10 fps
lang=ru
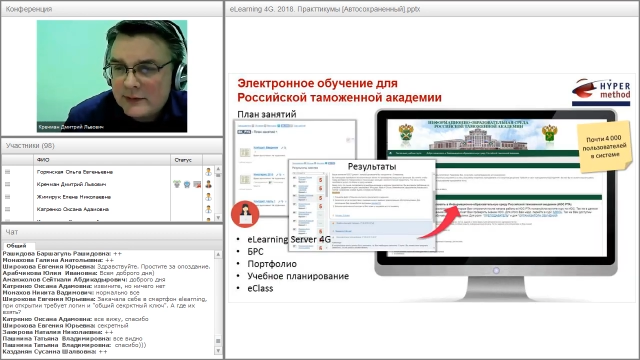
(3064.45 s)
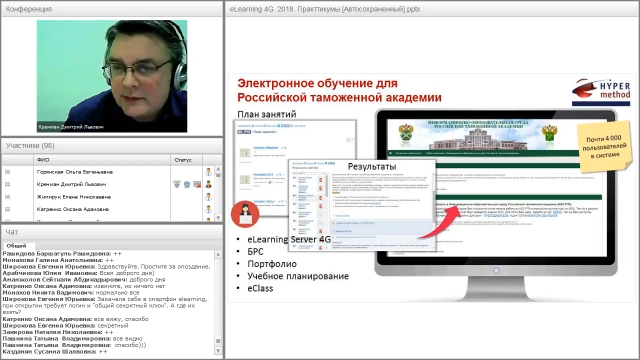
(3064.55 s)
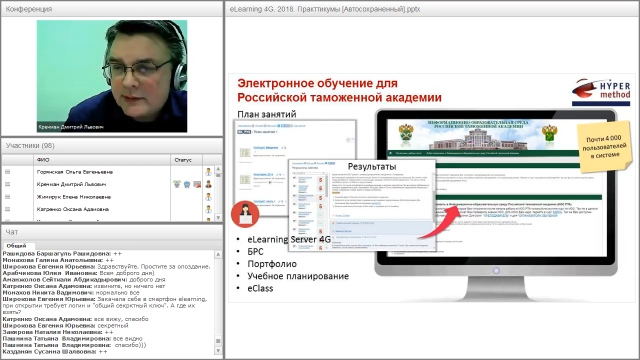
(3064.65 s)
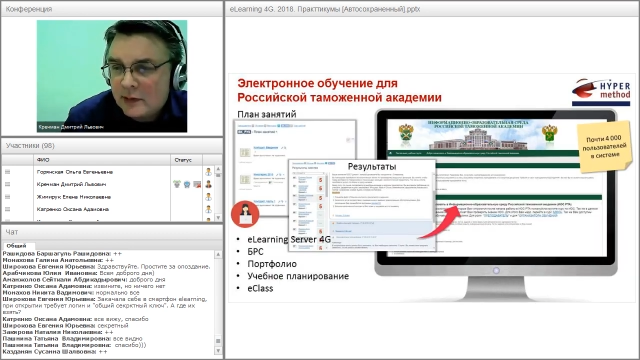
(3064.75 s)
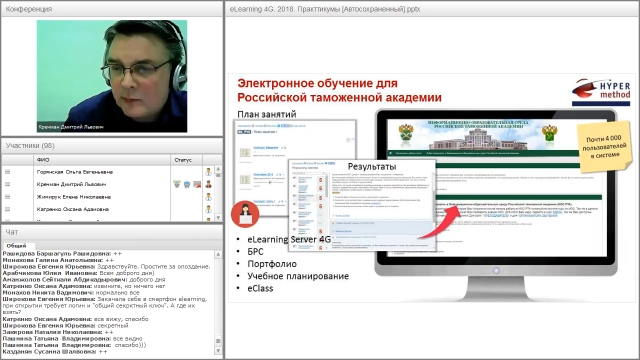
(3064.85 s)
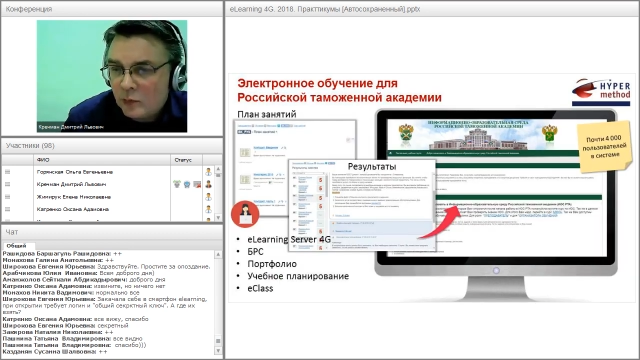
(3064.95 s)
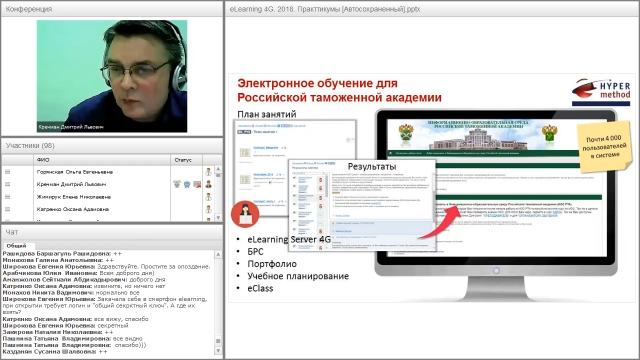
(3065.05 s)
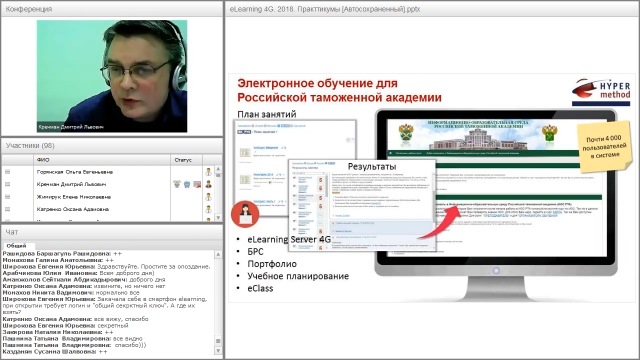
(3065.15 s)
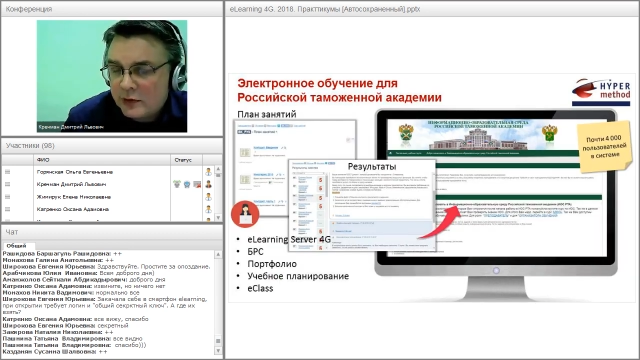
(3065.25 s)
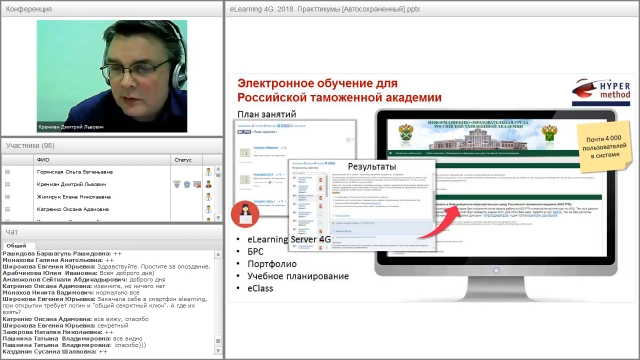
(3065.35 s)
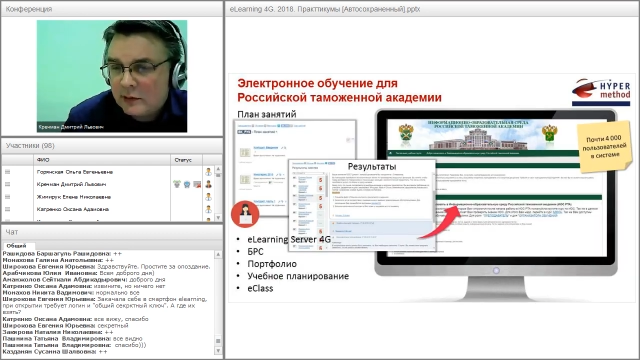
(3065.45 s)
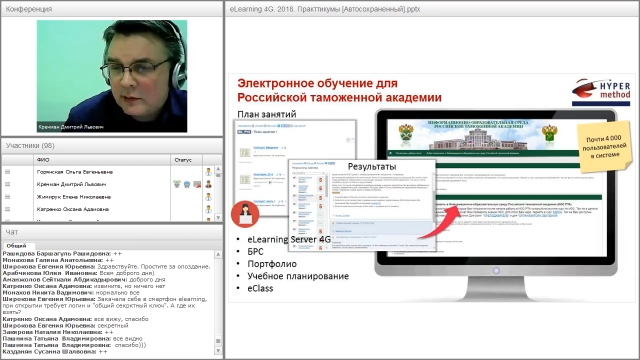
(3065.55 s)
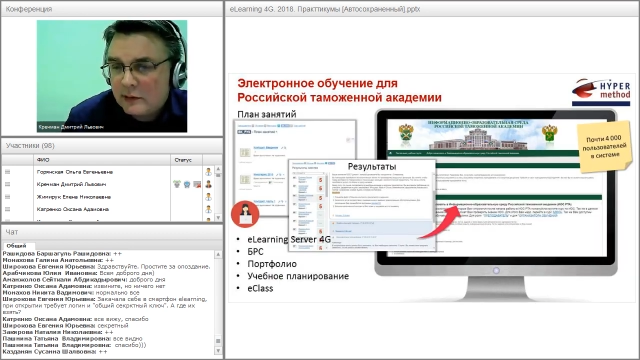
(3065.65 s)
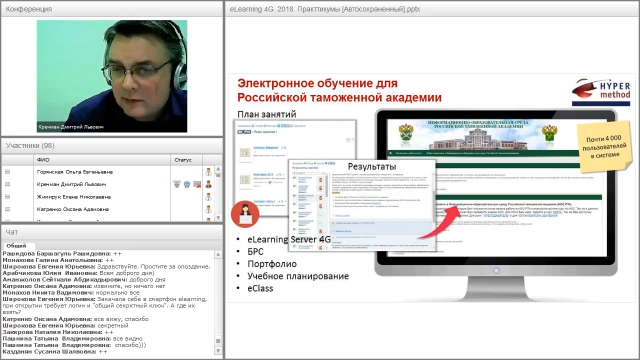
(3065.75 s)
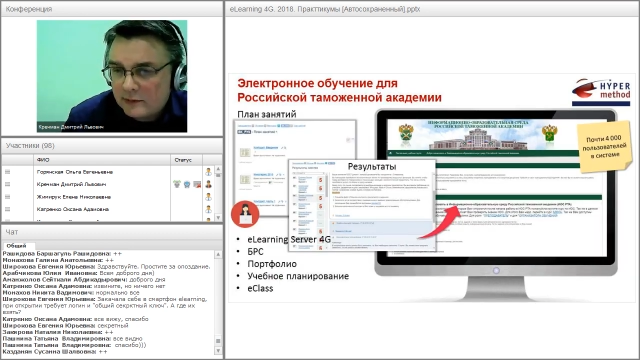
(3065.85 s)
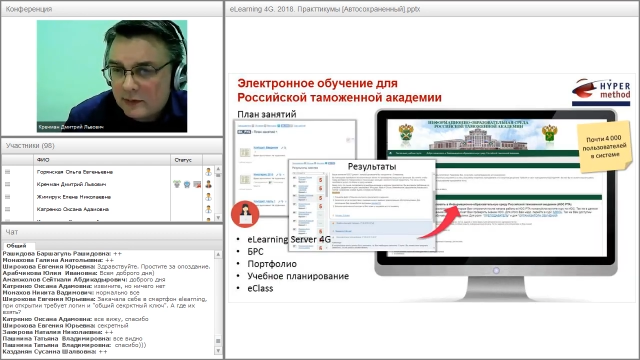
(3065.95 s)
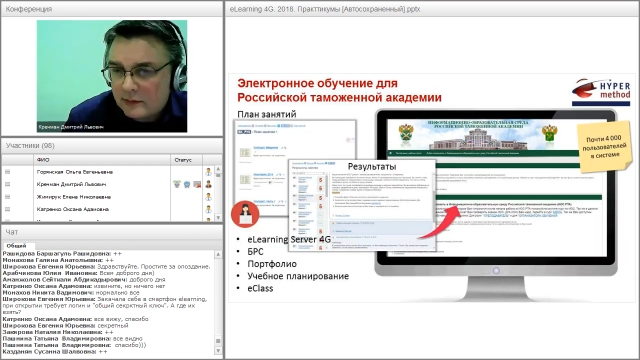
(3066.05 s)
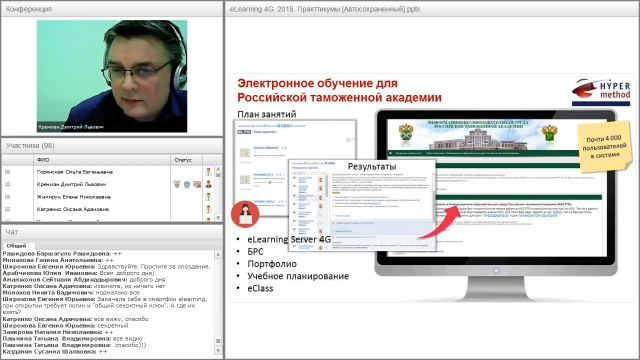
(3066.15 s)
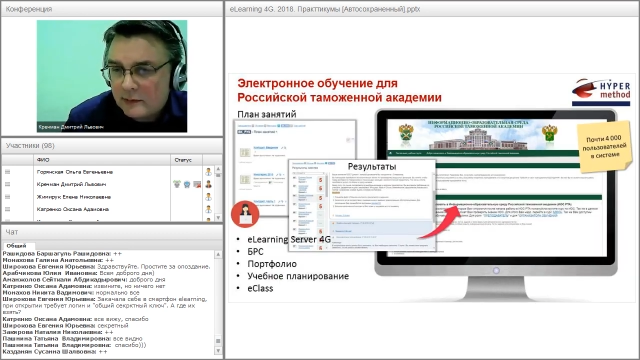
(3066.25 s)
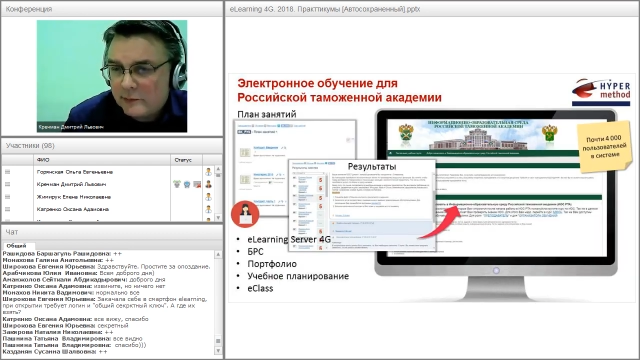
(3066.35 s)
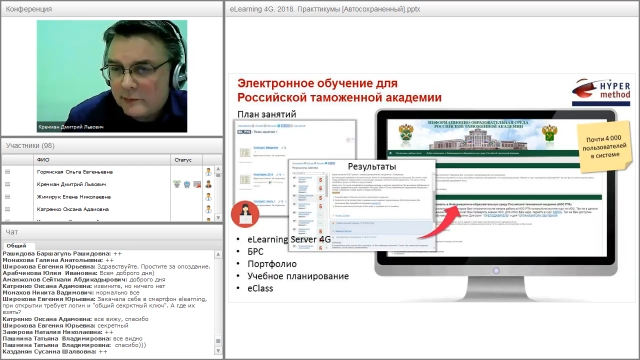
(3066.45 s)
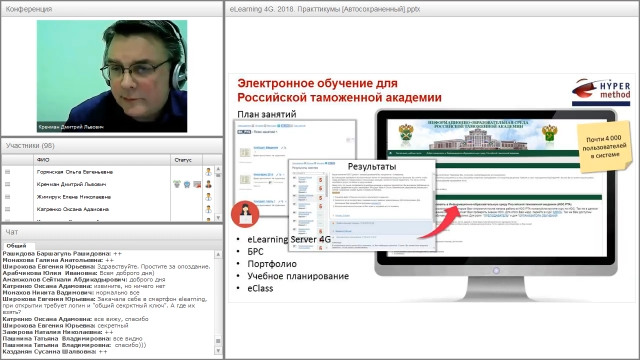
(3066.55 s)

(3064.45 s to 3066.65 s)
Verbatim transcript: Российская таможня, э,